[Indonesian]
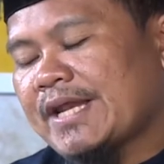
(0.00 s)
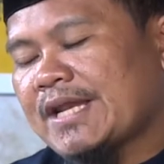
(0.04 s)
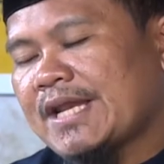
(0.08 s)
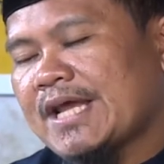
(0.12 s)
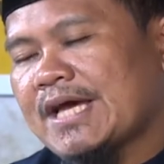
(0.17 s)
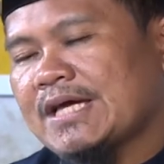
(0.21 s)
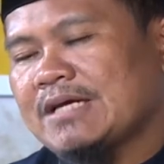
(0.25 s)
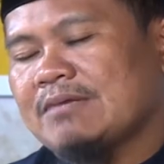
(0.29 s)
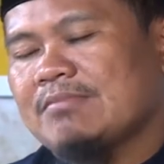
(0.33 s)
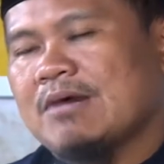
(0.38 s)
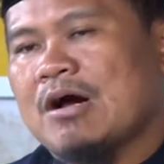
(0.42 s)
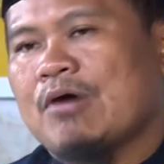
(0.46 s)

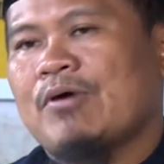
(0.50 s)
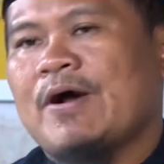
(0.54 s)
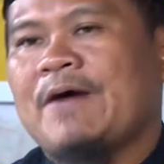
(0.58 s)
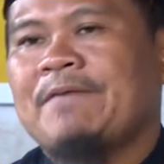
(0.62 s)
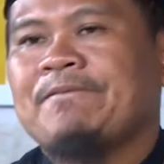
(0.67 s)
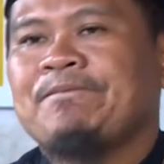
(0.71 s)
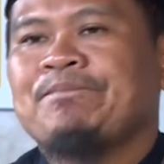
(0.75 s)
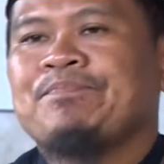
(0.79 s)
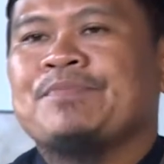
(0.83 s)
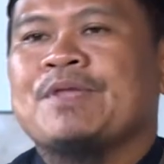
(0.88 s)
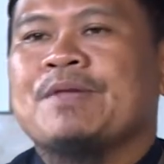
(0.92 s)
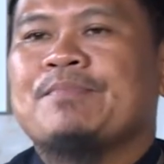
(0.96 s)
lagi
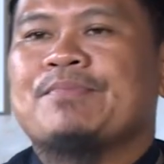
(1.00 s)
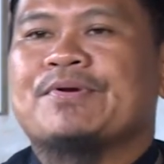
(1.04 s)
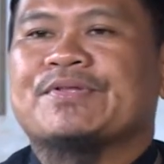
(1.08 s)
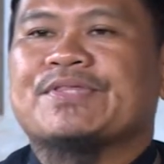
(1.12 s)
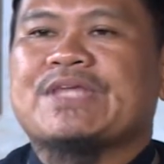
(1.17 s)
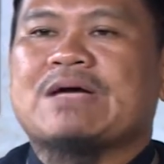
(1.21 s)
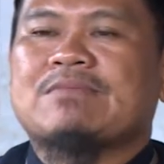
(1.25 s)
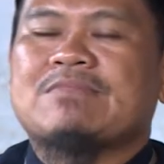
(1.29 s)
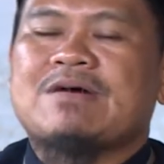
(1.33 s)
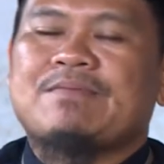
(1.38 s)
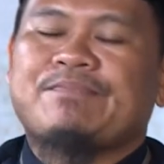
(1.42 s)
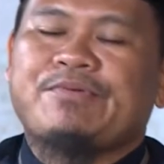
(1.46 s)
bahwa
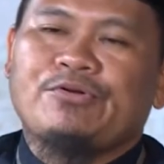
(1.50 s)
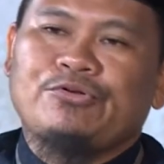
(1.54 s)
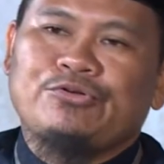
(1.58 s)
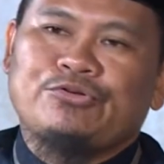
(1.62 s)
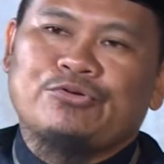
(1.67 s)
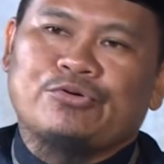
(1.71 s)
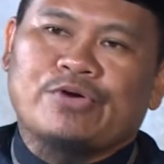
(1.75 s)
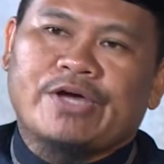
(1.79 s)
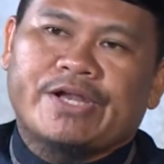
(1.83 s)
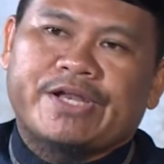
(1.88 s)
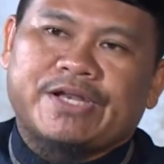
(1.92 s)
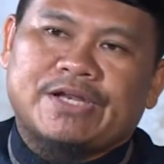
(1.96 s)
Pertama
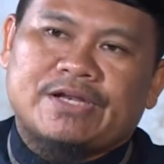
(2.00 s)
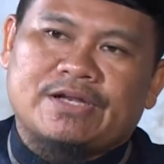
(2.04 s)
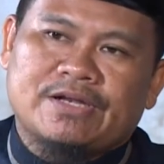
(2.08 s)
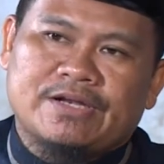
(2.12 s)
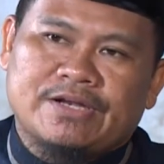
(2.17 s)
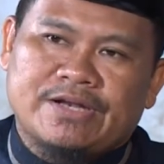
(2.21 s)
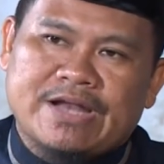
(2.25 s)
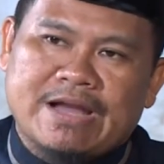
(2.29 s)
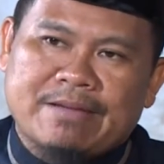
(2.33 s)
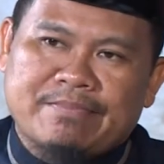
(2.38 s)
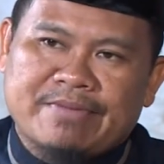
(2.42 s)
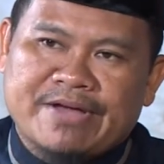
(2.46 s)
penunjukan
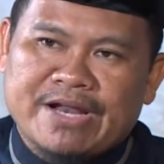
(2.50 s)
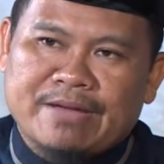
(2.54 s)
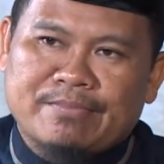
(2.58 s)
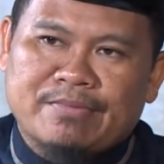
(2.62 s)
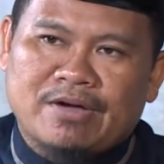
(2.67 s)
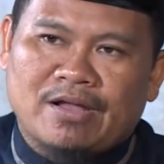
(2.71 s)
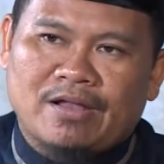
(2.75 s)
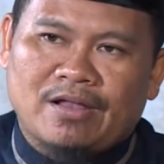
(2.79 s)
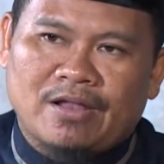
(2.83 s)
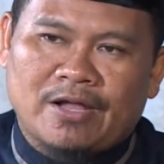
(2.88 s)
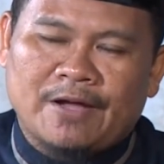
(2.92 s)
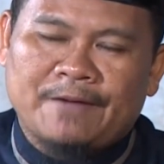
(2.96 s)

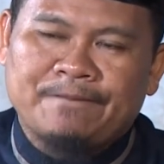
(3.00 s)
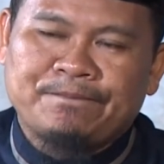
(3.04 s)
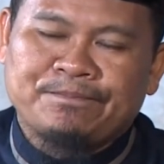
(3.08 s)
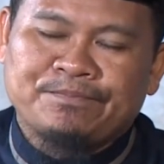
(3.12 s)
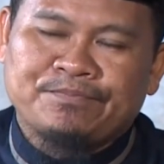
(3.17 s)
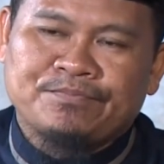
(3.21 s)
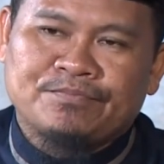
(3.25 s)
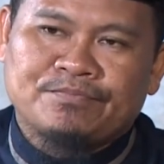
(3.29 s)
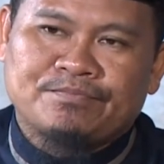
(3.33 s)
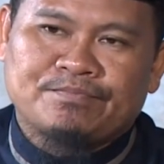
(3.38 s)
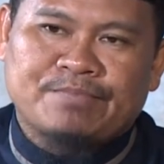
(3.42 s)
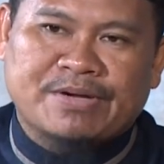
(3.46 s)
nama-nama Allah
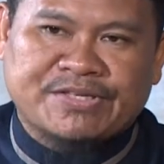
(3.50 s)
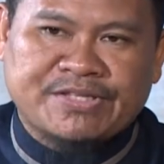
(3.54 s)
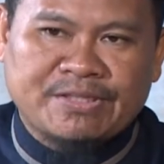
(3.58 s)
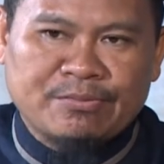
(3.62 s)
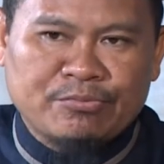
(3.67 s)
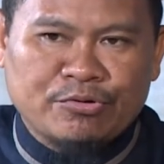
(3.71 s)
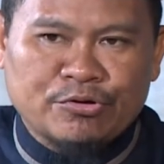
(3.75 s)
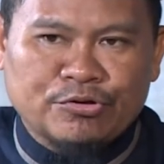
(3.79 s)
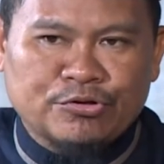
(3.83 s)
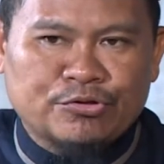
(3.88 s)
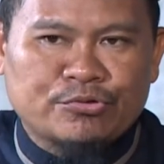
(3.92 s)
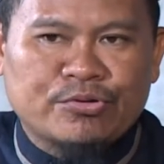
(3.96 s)
pasti
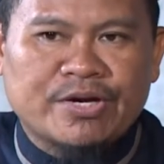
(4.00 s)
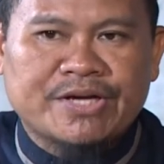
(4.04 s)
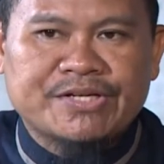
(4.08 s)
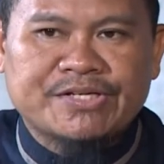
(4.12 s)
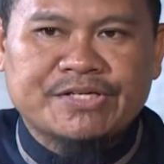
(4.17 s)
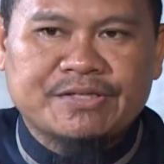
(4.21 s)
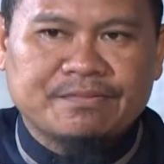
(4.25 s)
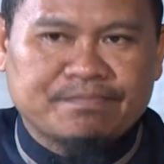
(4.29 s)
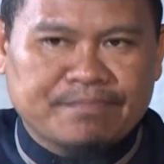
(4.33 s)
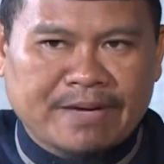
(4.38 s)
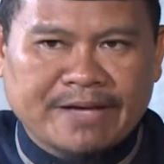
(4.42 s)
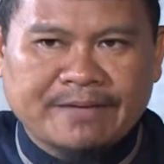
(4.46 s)
menunjukkan
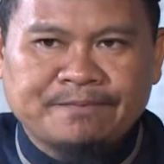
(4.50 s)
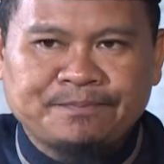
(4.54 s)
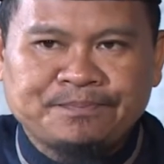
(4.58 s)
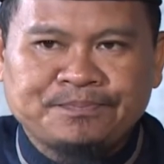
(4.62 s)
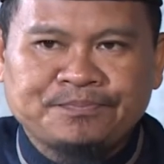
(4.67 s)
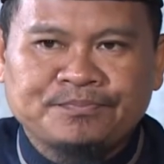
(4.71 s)
sifat.